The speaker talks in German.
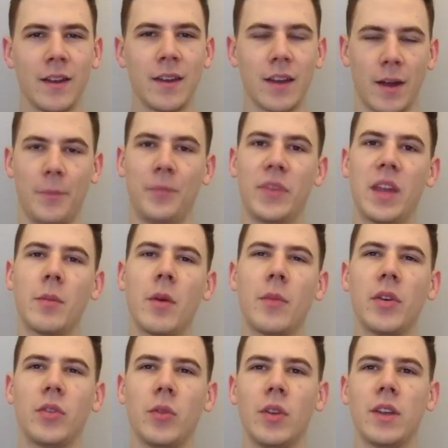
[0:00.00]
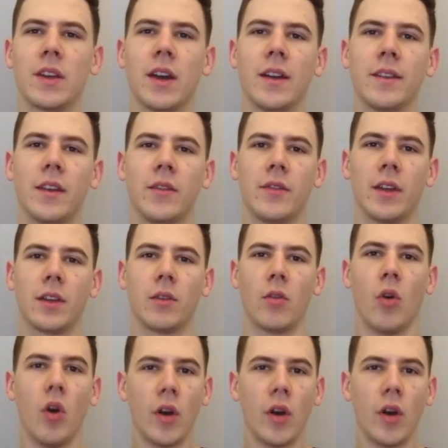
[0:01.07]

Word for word: Ja, Thema Persönlichkeitsentwicklung.